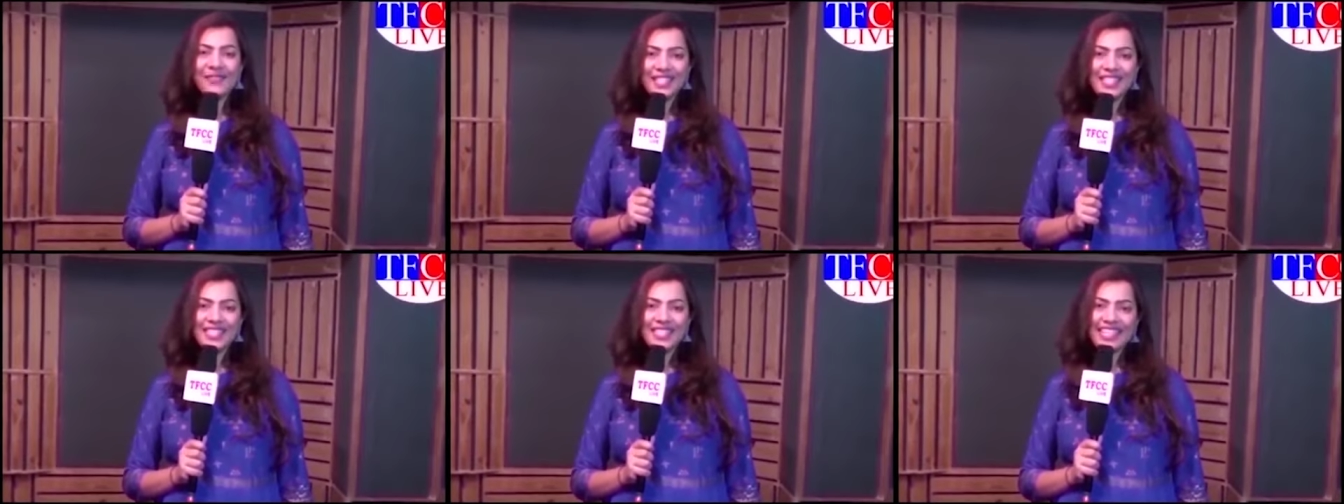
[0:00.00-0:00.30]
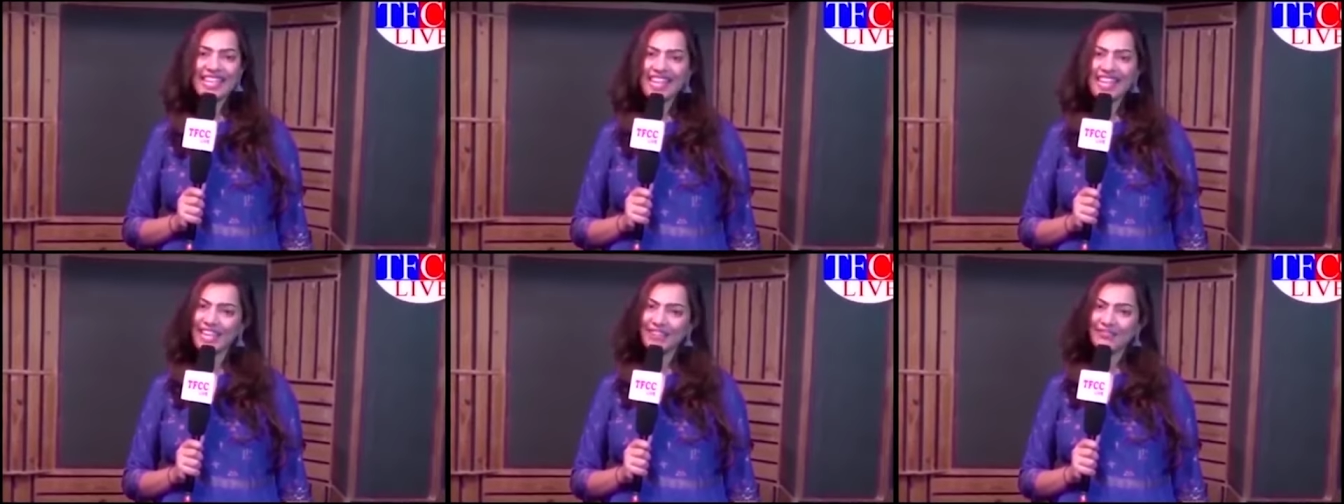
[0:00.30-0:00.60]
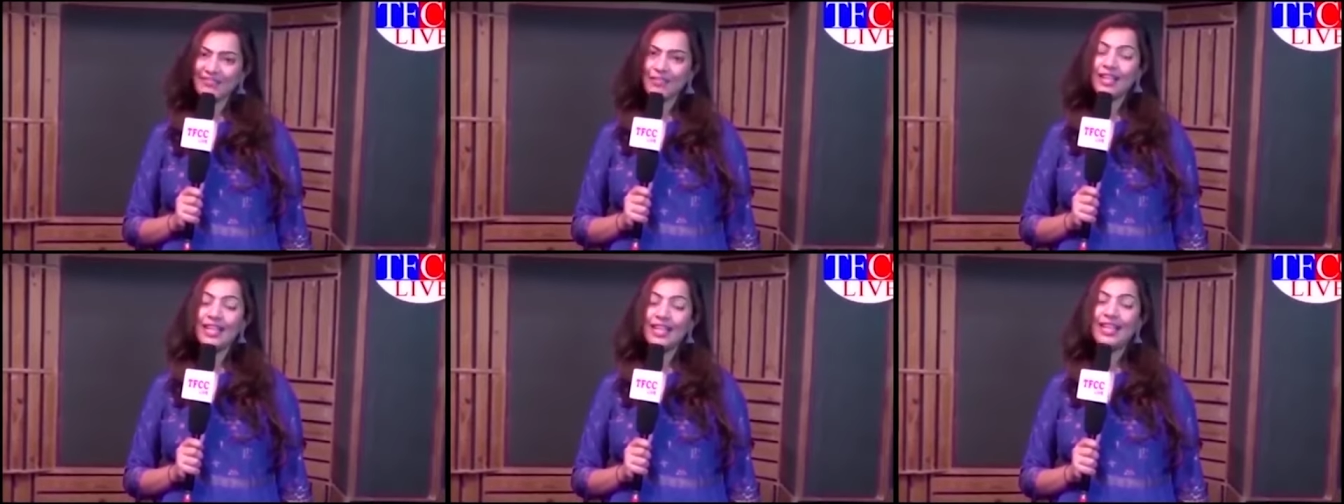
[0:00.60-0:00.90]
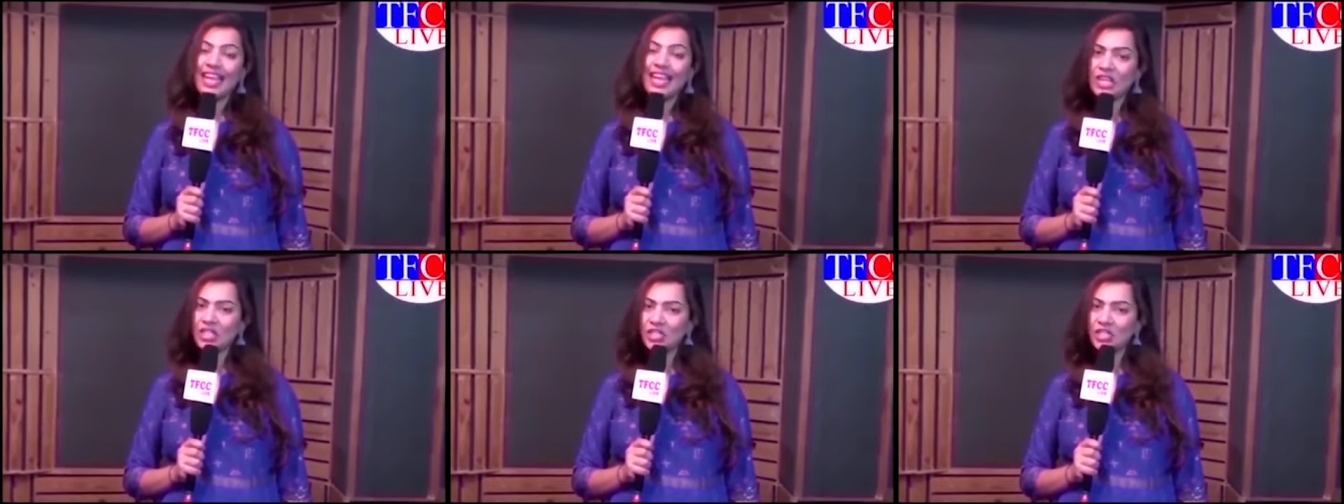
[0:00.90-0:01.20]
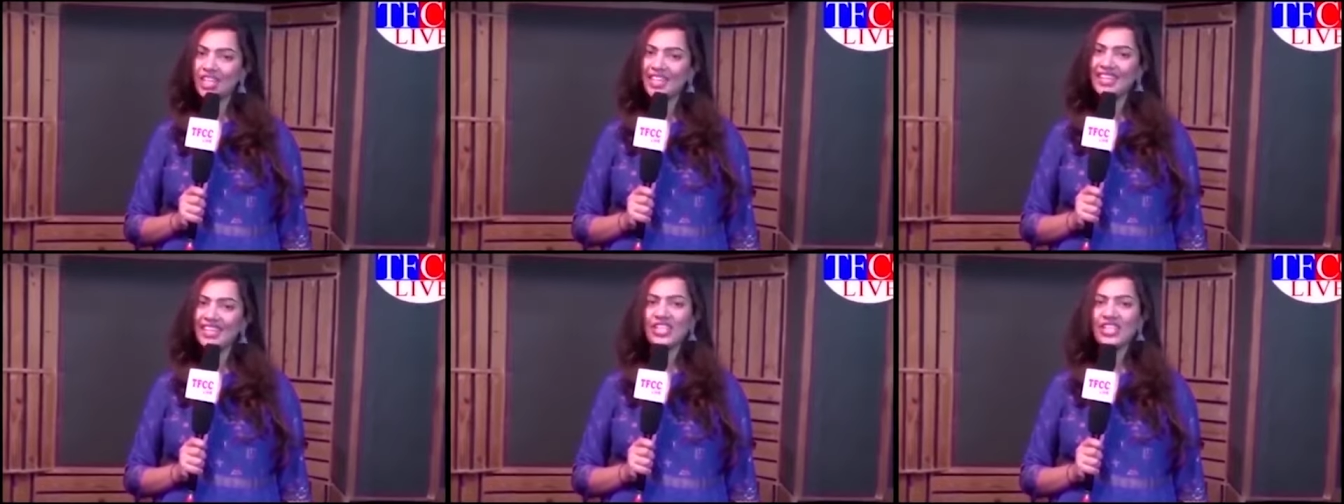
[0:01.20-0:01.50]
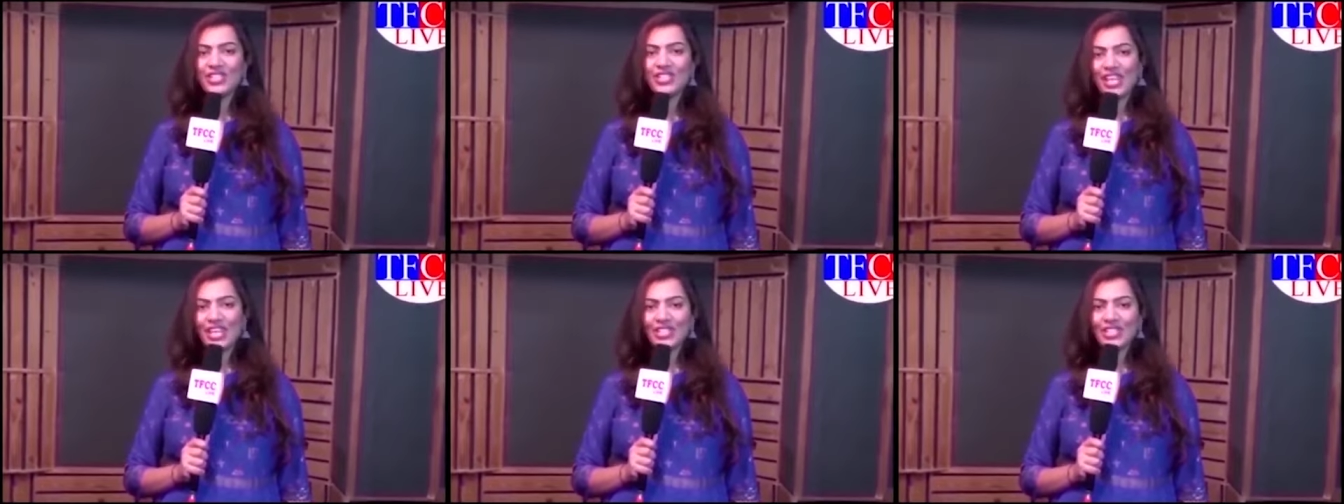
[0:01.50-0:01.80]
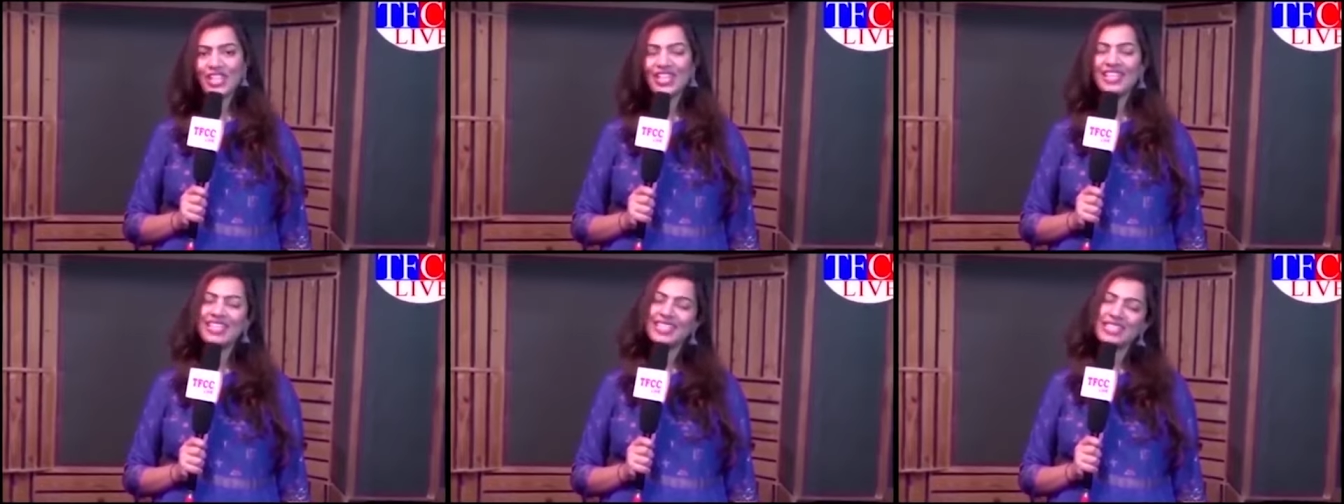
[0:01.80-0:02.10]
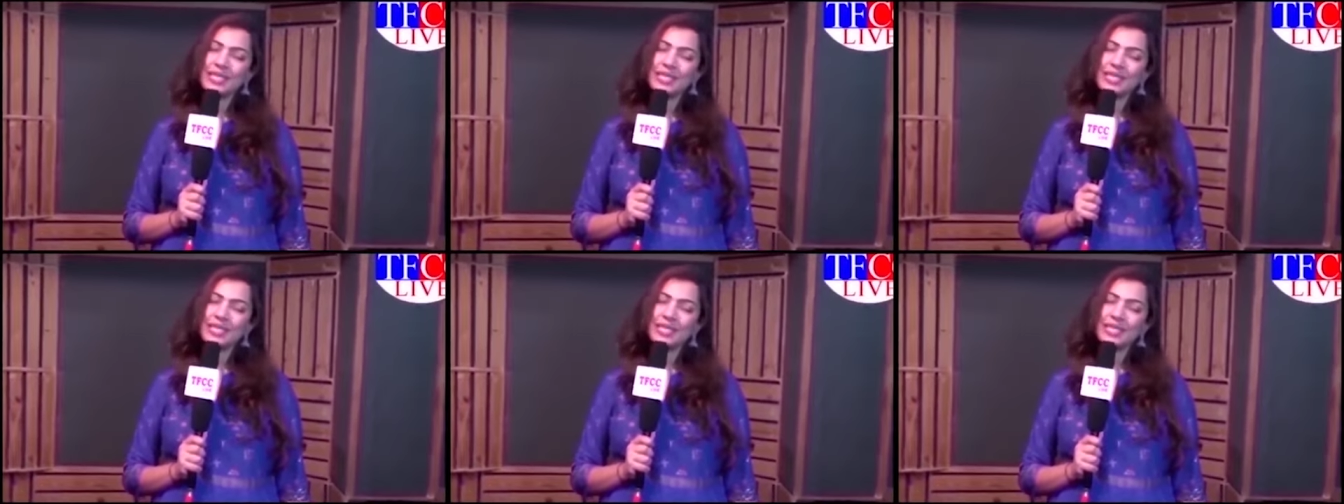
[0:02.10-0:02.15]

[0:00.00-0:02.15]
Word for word: టీఎఫ్సీసీ లైవ్ లైక్ చేయండి షేర్